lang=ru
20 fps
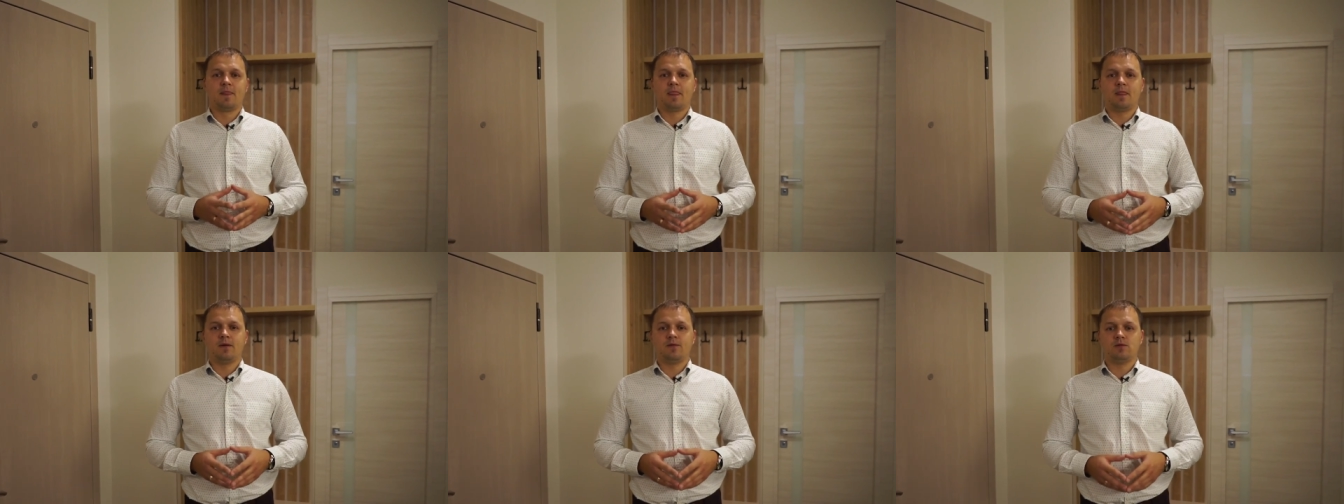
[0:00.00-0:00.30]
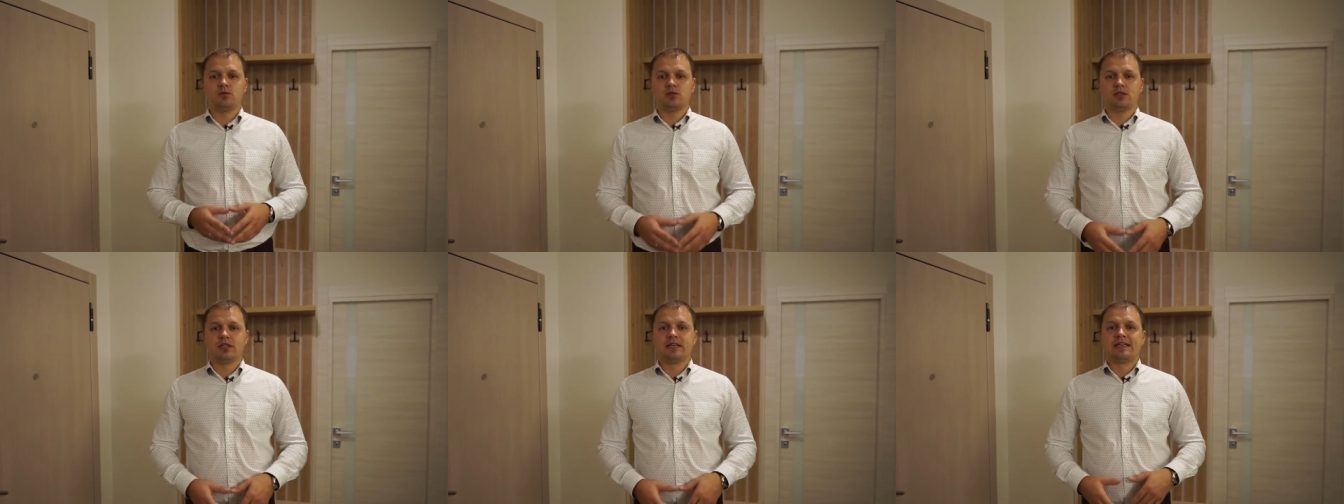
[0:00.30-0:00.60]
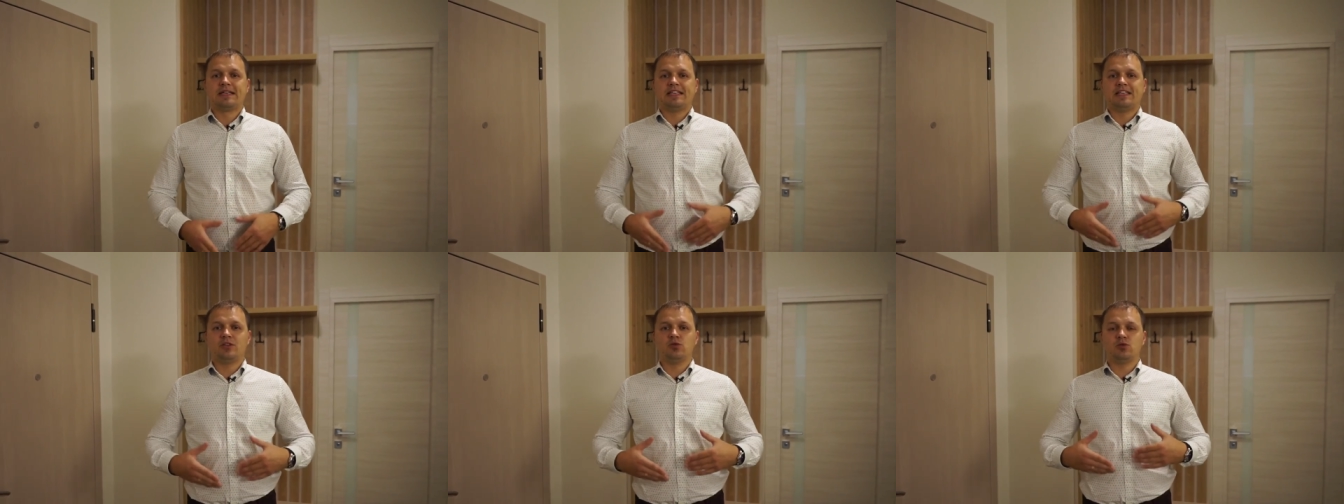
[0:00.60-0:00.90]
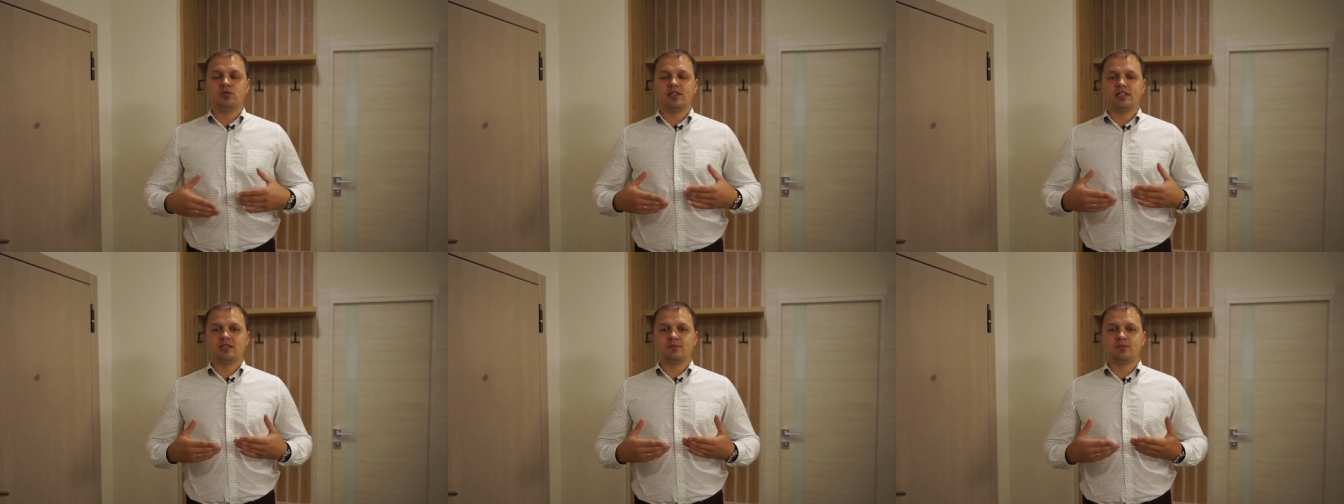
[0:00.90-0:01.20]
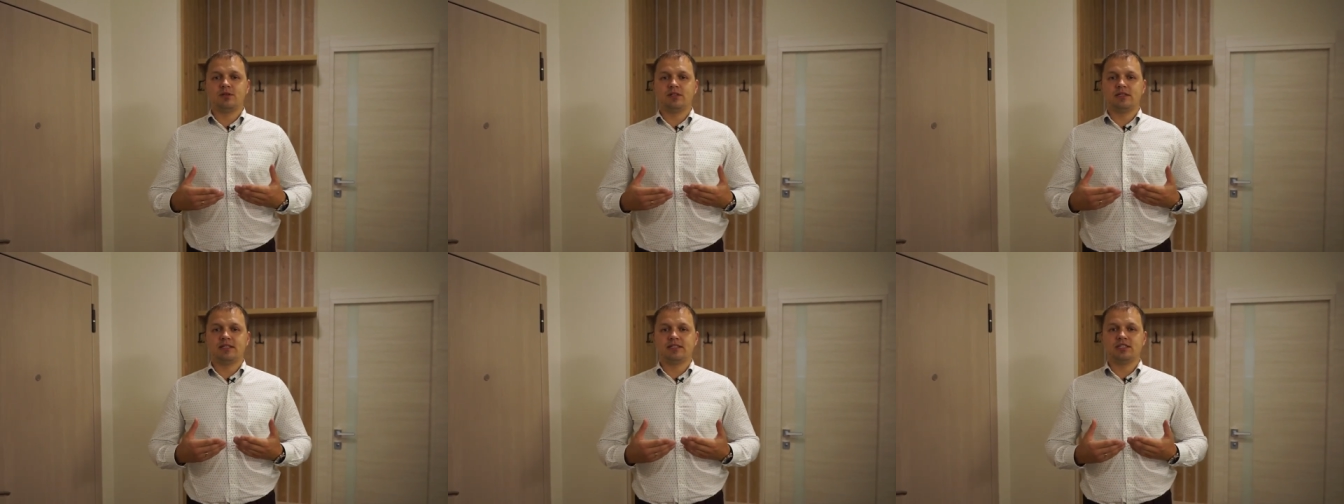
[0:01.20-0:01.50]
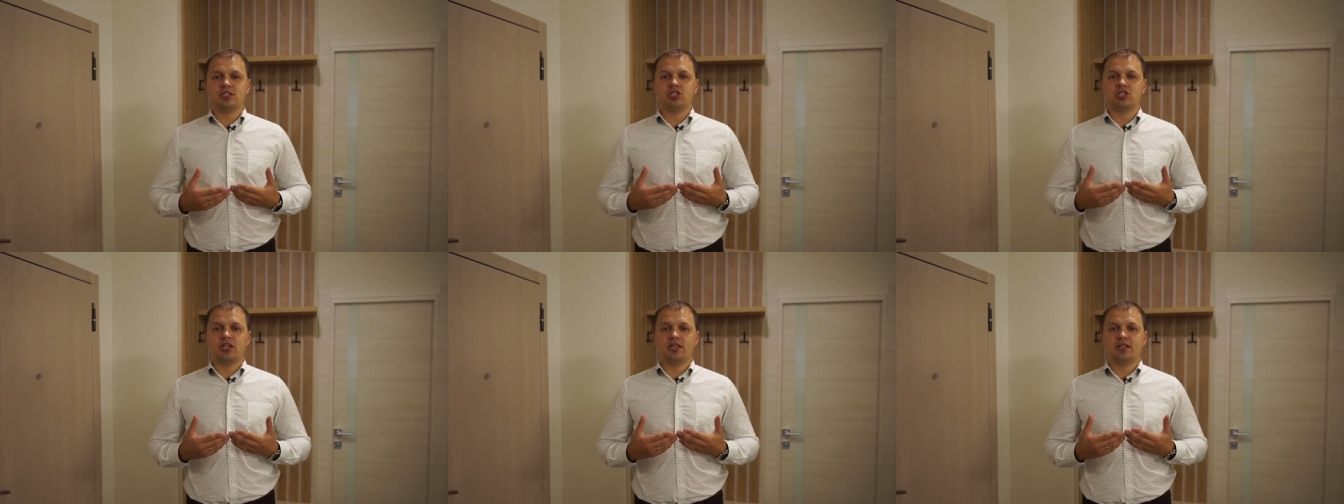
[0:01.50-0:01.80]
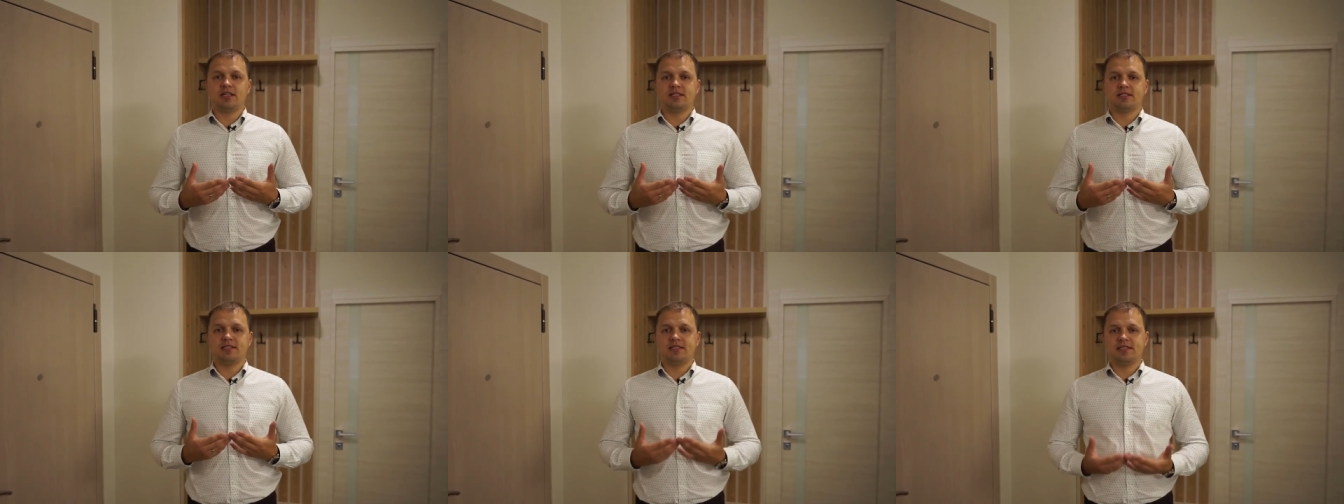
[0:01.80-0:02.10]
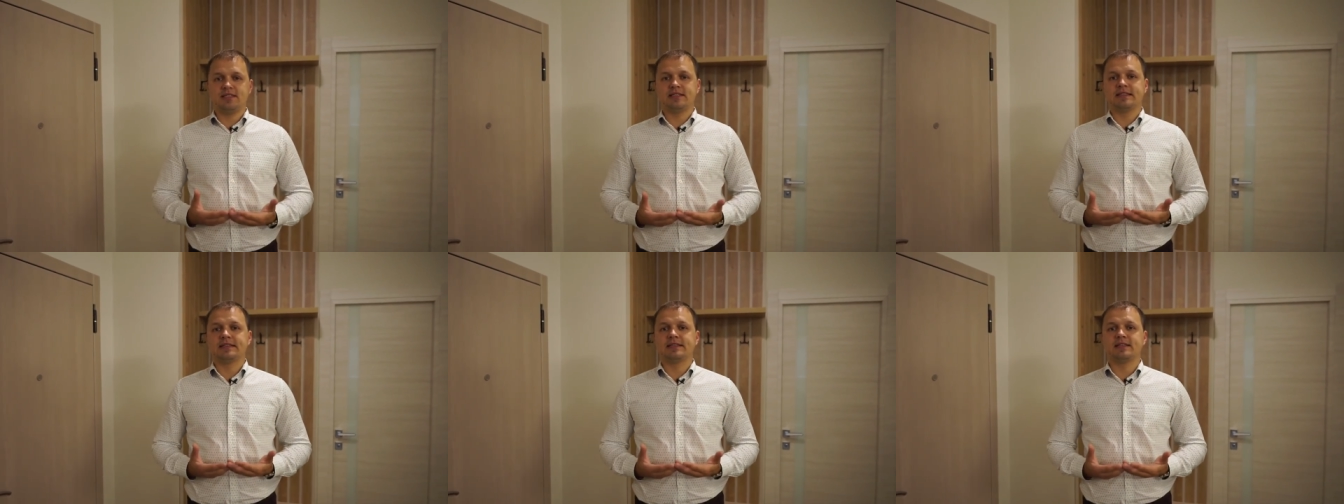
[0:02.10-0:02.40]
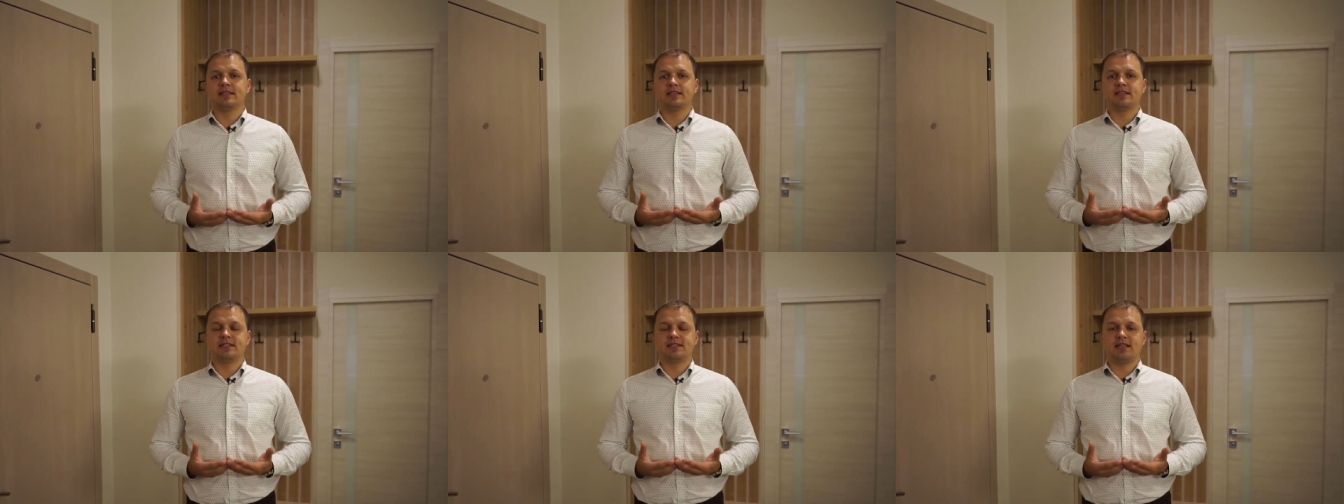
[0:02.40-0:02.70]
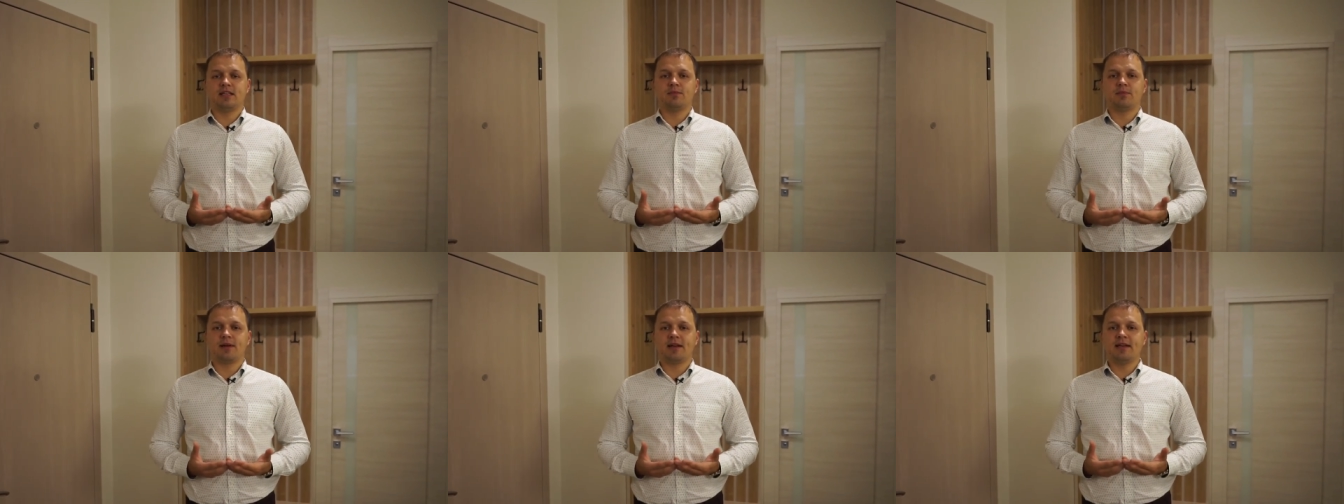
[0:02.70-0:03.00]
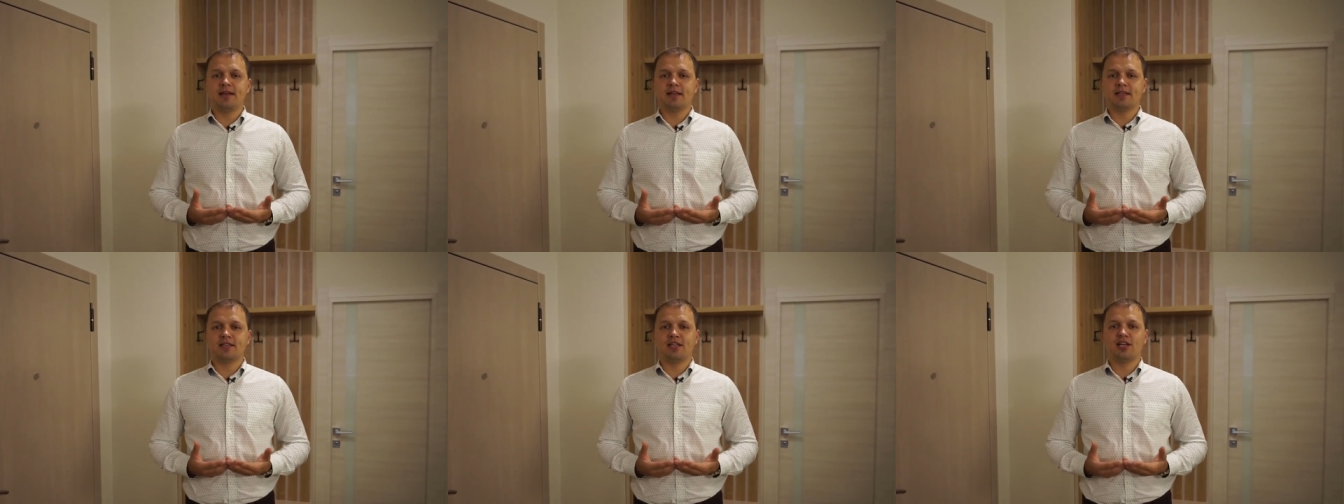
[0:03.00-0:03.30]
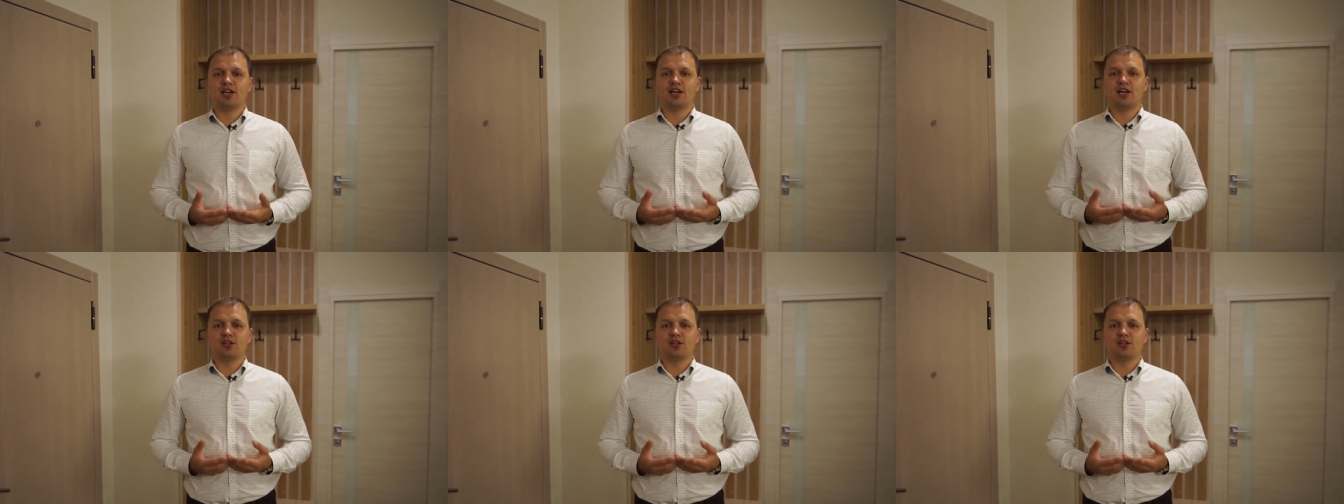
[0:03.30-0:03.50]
Вот. И у нас был изначально сделан дизайн-проект,